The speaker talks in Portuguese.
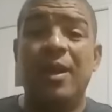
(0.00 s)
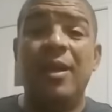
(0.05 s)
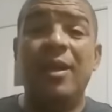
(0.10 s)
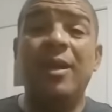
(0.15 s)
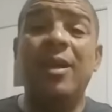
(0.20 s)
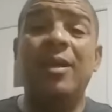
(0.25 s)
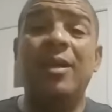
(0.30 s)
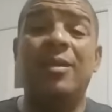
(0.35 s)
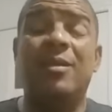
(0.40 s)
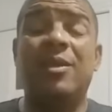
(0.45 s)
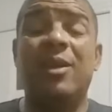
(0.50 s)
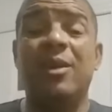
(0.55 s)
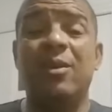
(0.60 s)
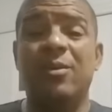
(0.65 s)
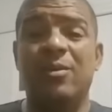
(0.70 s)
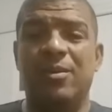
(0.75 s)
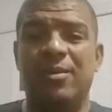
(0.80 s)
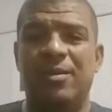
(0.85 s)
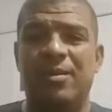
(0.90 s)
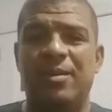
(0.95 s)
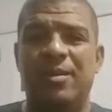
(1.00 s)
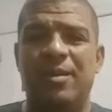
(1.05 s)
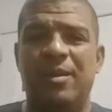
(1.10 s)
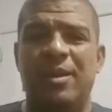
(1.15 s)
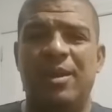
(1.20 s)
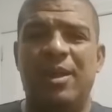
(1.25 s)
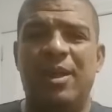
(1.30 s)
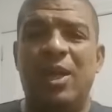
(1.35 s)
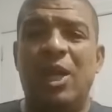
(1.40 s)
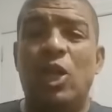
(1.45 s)
E então,
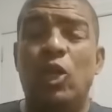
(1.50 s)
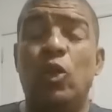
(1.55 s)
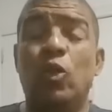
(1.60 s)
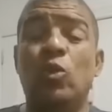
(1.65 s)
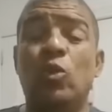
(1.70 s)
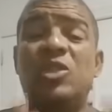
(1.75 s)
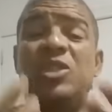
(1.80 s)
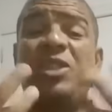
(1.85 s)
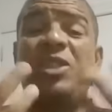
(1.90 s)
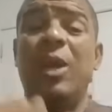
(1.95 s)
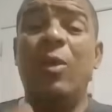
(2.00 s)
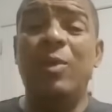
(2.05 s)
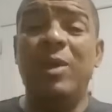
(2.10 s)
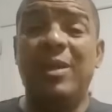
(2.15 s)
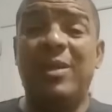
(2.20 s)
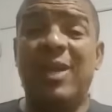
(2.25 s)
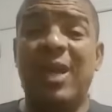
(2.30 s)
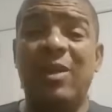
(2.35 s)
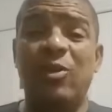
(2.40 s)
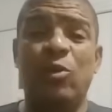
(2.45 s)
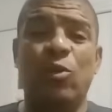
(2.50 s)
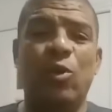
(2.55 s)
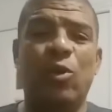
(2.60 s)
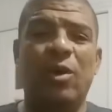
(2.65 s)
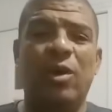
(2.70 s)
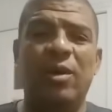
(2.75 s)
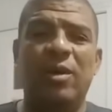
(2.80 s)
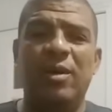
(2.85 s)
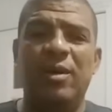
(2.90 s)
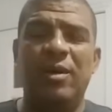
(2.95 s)
no seu
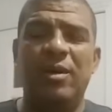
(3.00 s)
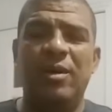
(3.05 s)
interior,